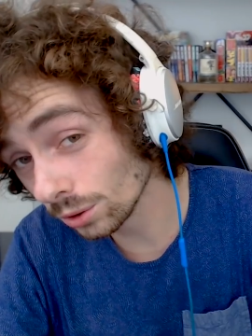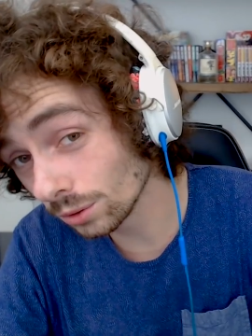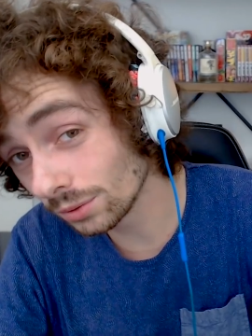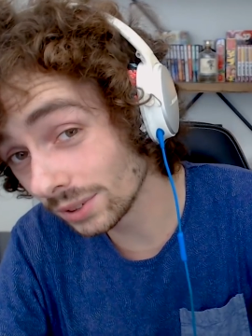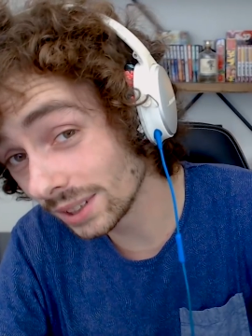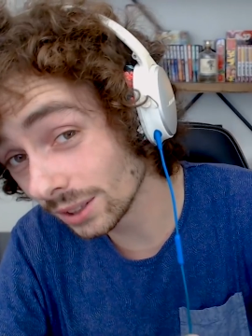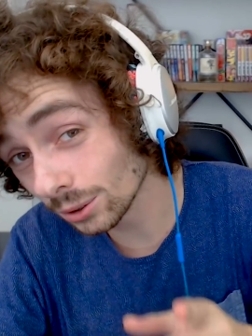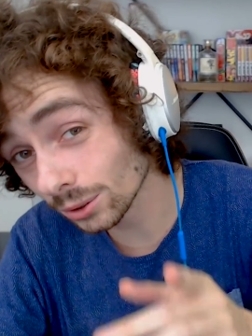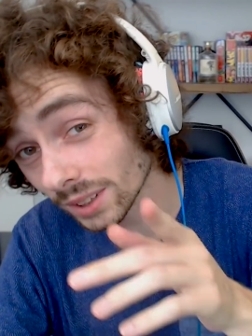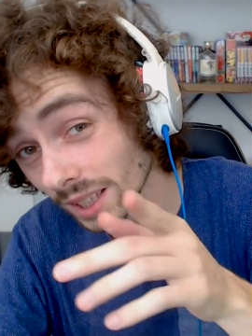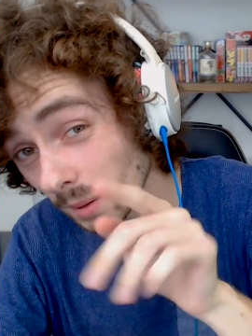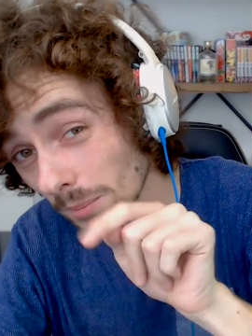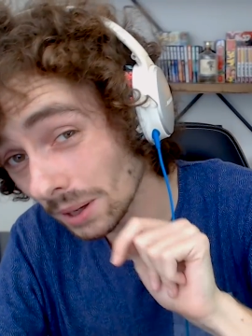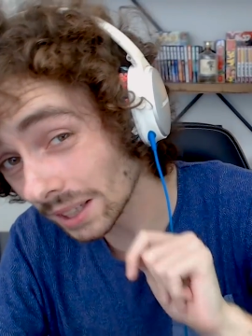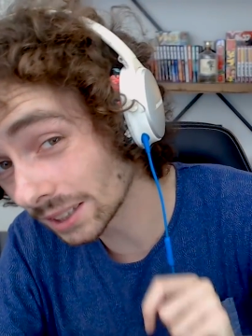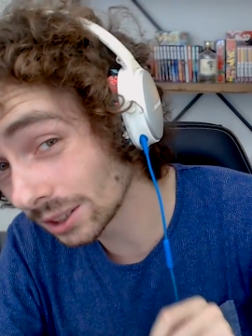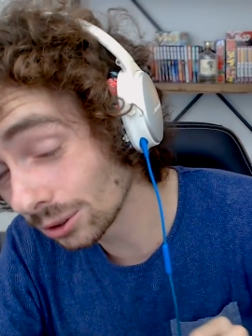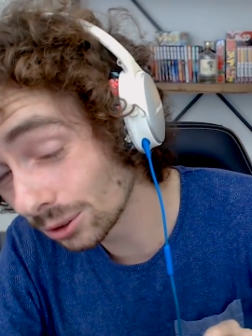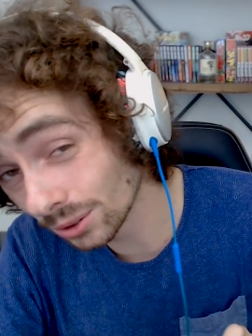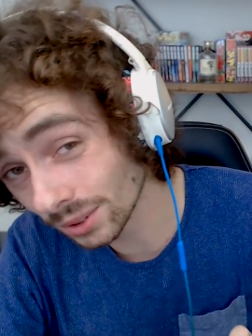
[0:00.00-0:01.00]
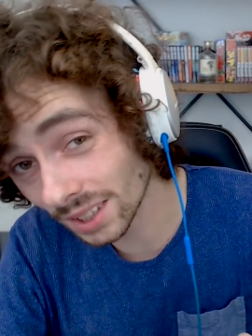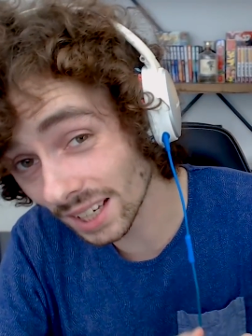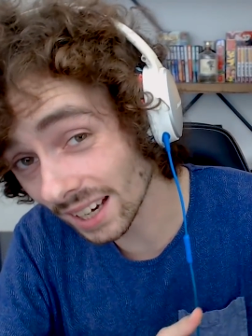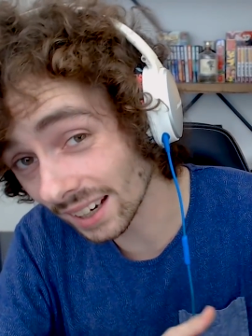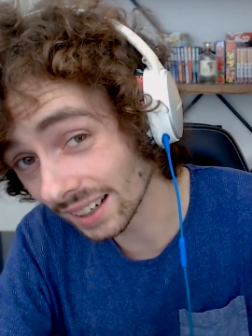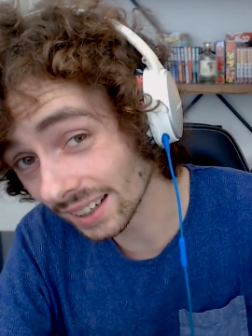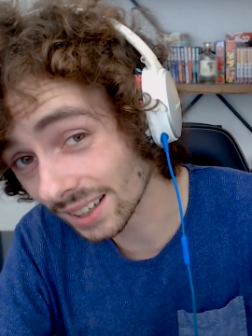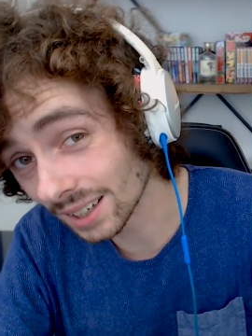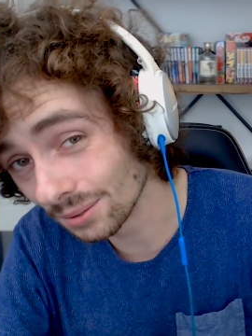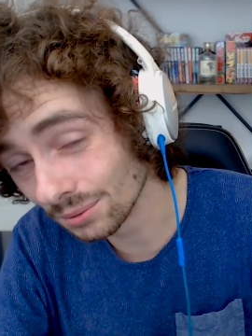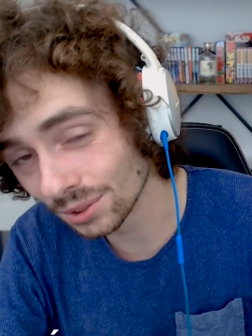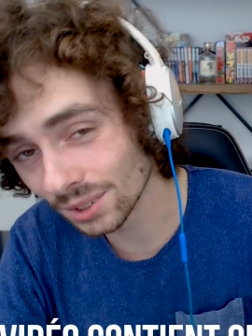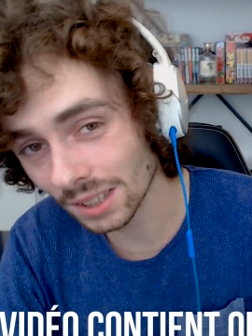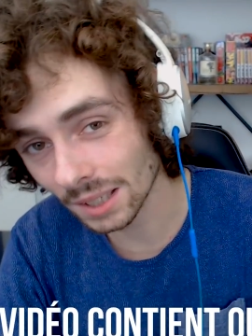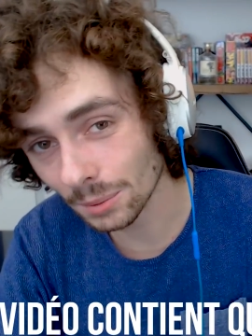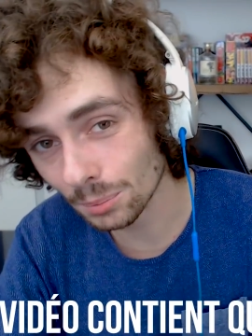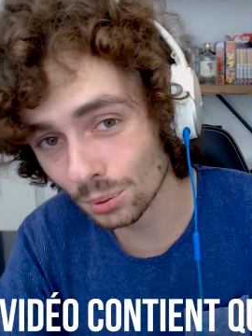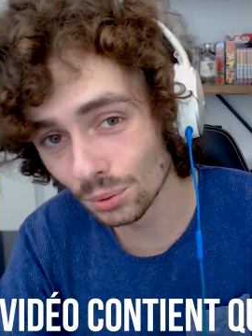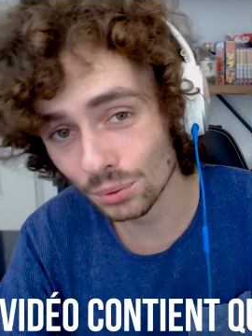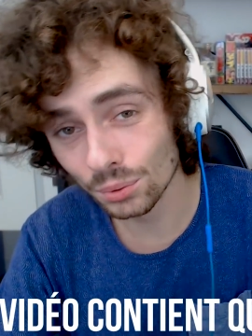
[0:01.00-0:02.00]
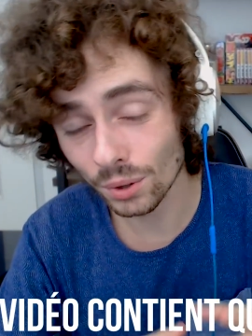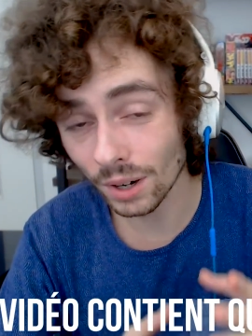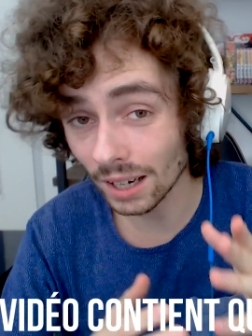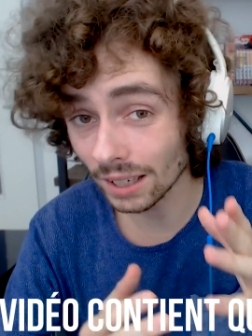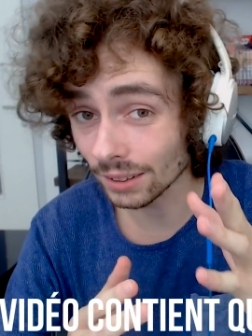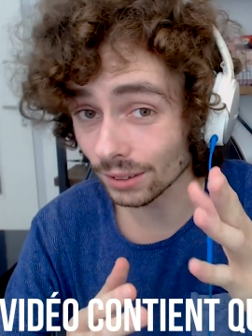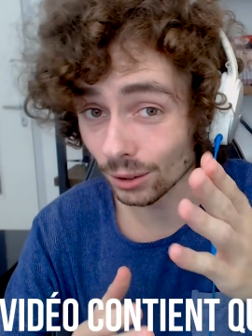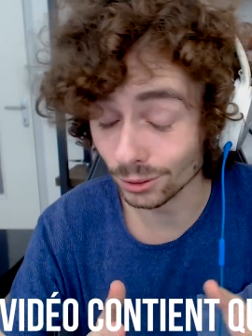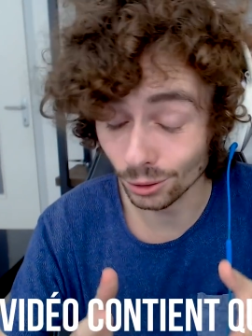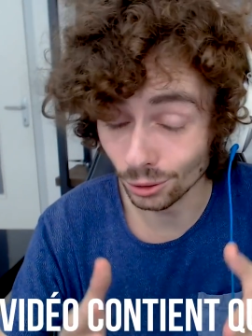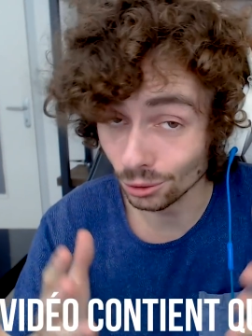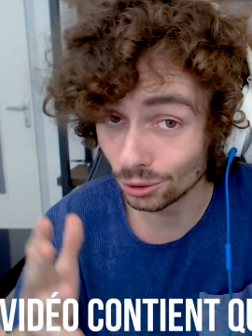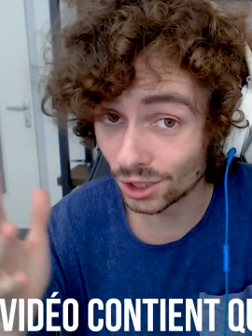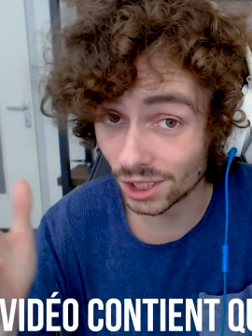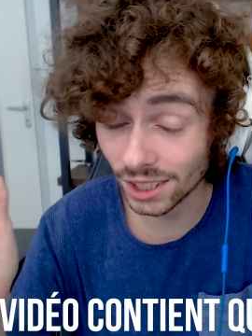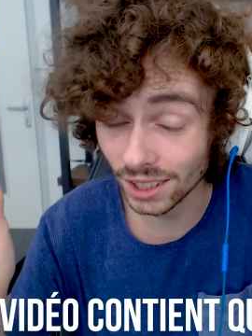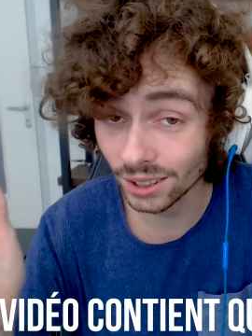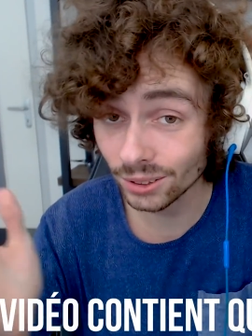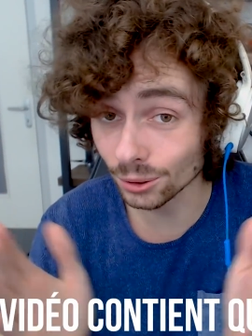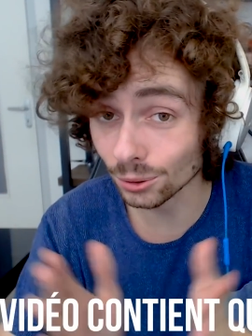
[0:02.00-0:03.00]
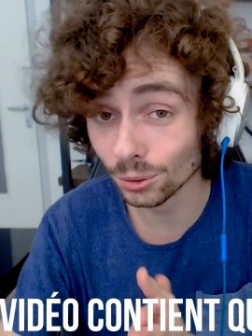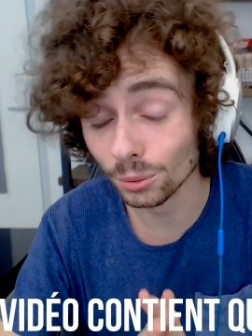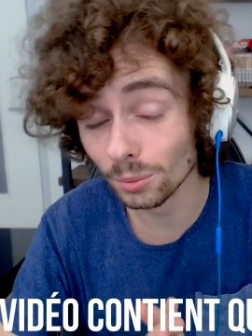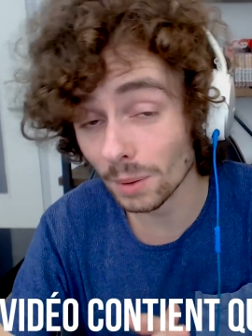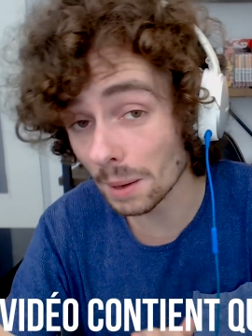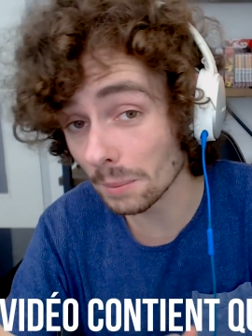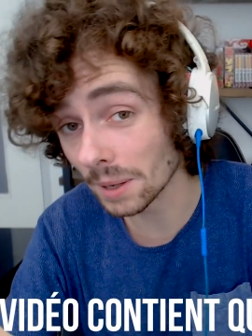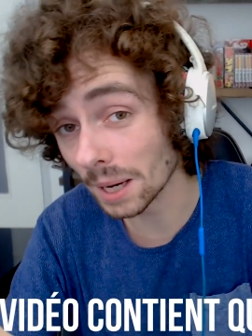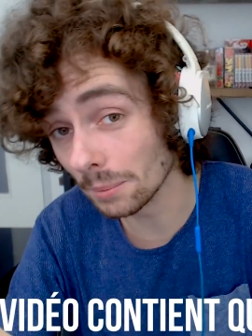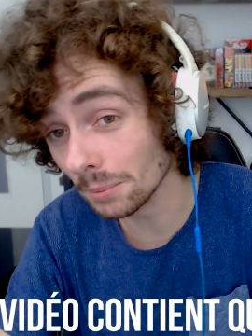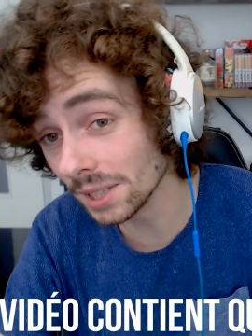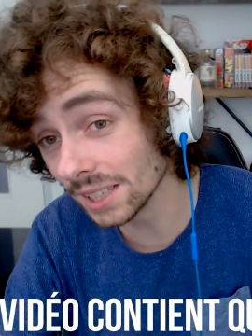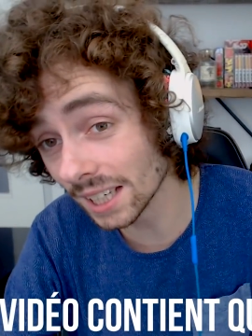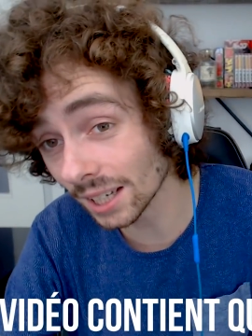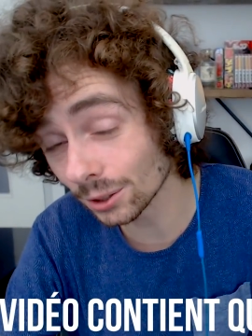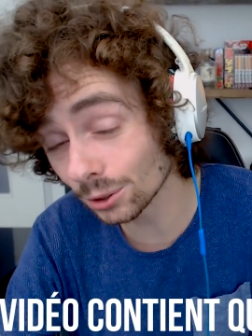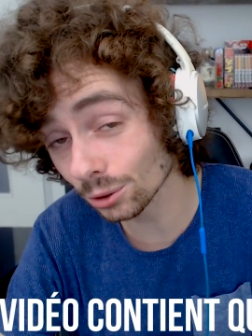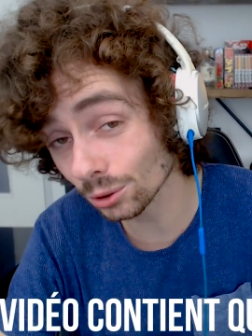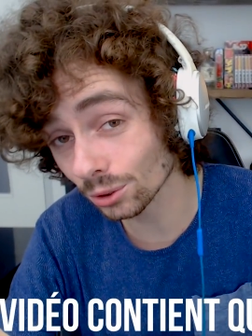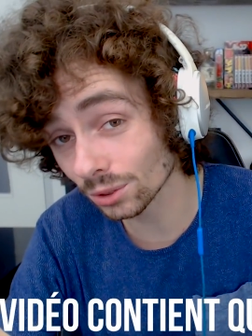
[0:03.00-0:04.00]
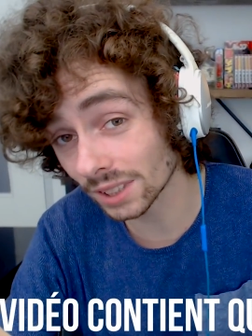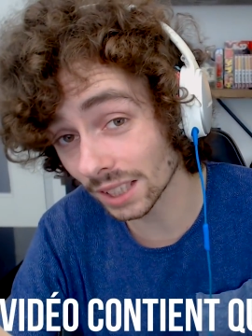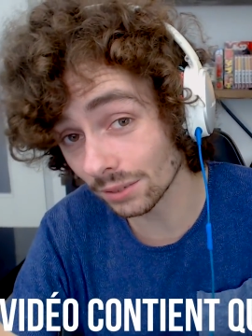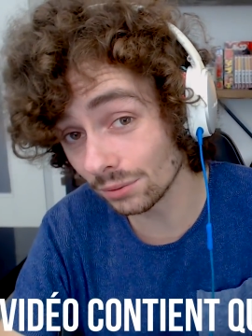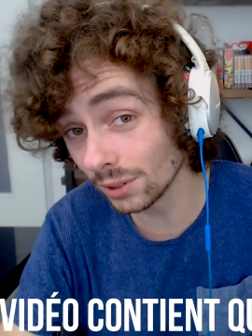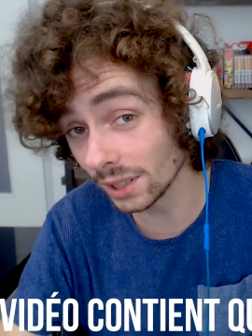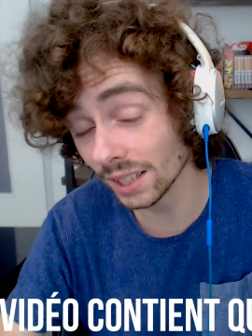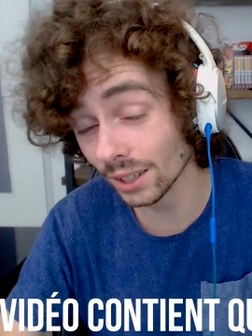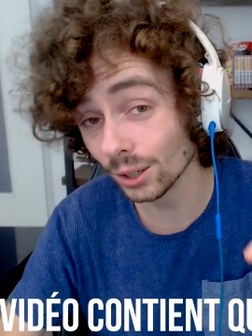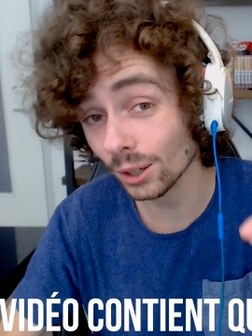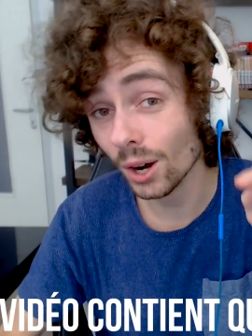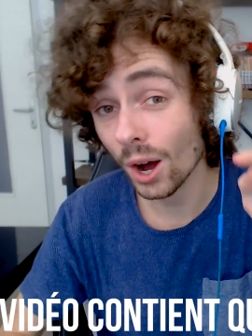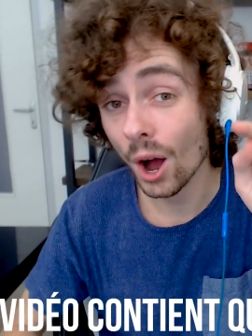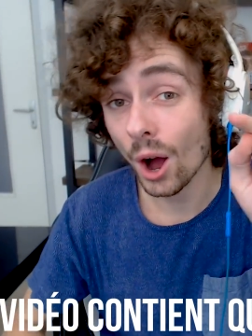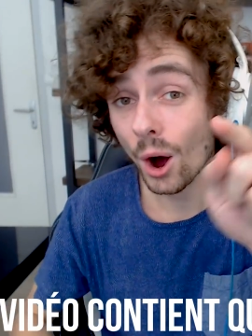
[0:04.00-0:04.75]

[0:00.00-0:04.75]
une vidéo très particulière, hein, comme vous avez pu voir dans le titre ou même la miniature de cette vidéo.